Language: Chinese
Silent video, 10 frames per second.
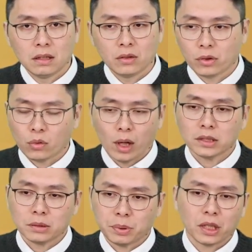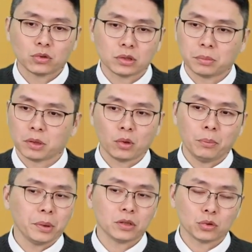因为光是不要说什么，
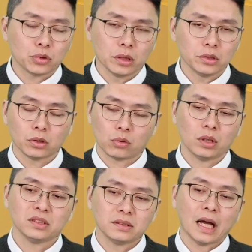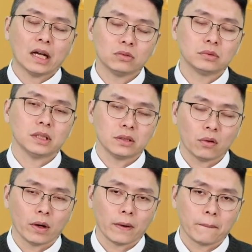光不要说全球光是大陆这一
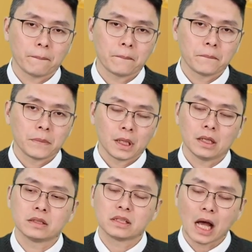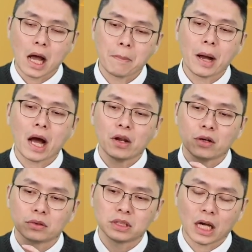块，以叉八
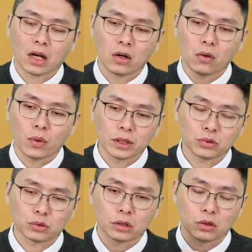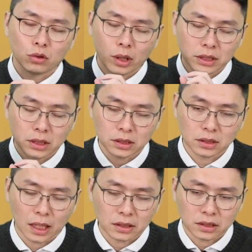六架构为主的工化线市
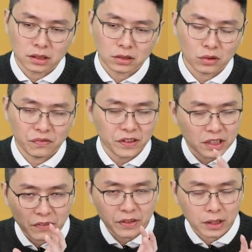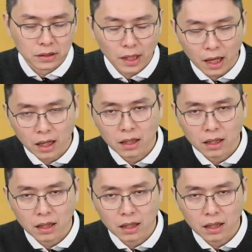场，其实就非常非常的大。